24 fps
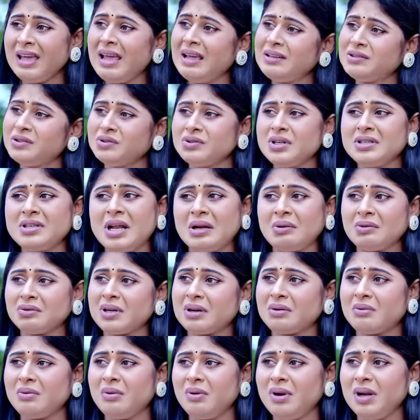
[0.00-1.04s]
এই জন্যই
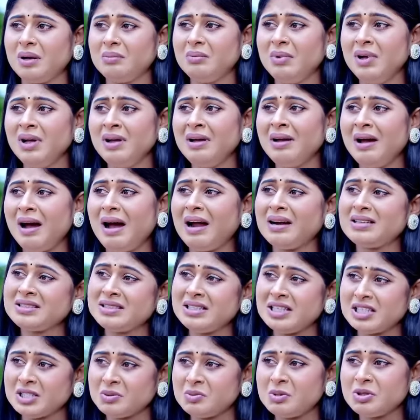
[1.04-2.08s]
নাটকটা করলাম আর
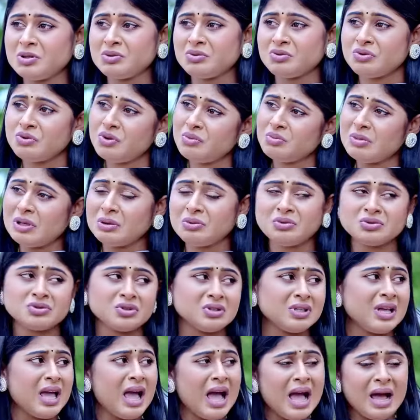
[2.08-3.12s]
শেষমেশ তোমরা
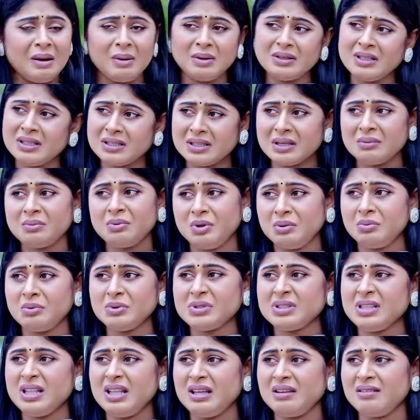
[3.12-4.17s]
দুজনে আমাদেরকে ভুল
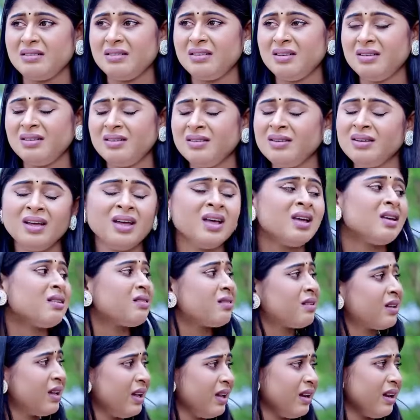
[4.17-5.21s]
বুঝলে
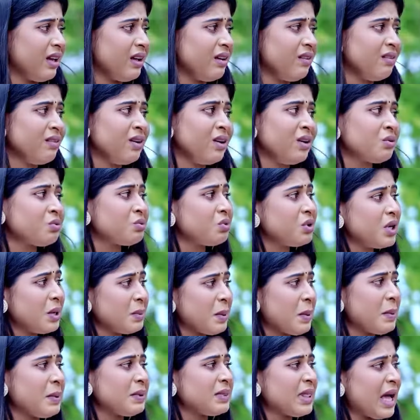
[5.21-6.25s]
কি রে তুই
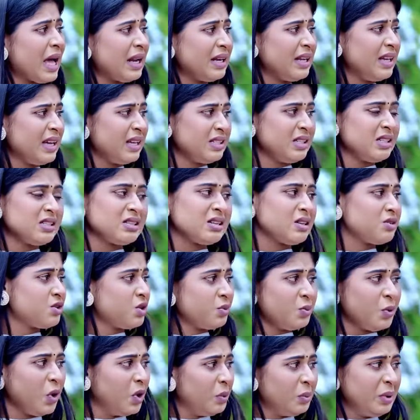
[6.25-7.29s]
এভাবে দাঁড়িয়ে আছিস
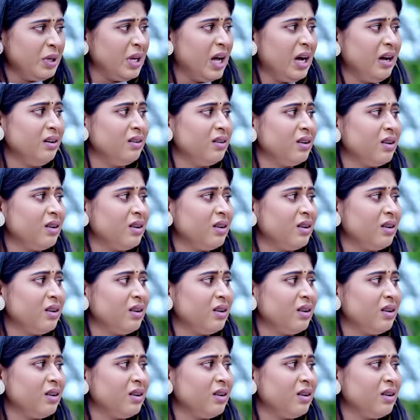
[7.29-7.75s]
কিছু বলবি না